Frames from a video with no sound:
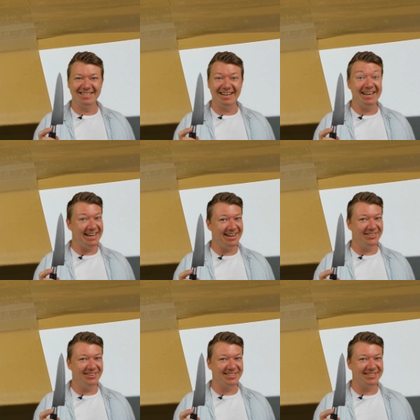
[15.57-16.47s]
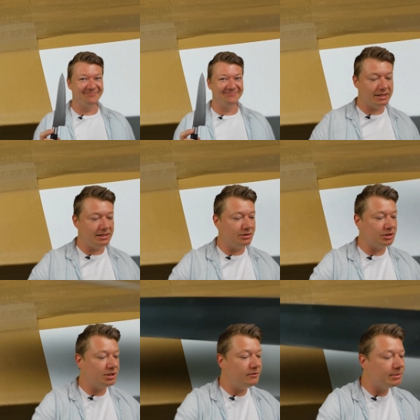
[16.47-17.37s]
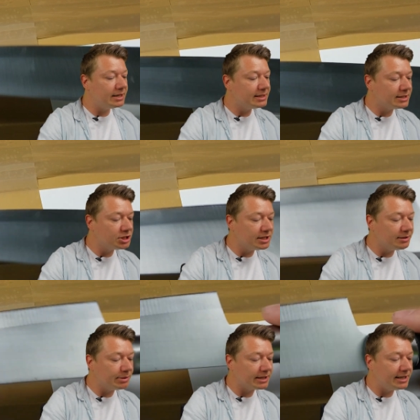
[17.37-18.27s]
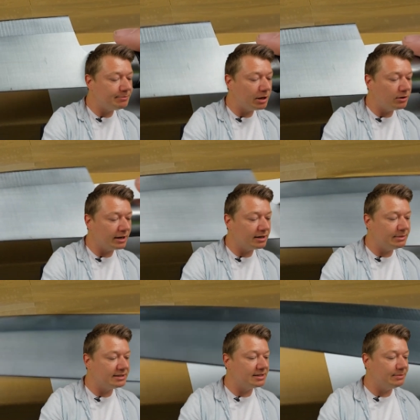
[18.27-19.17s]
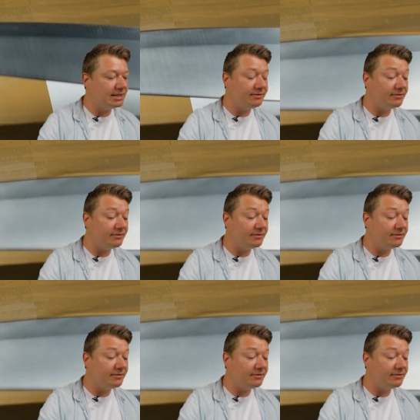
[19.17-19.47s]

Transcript: legen wir los. So, schauen wir mal, das schicke Paket braucht ein angemessenes Messer.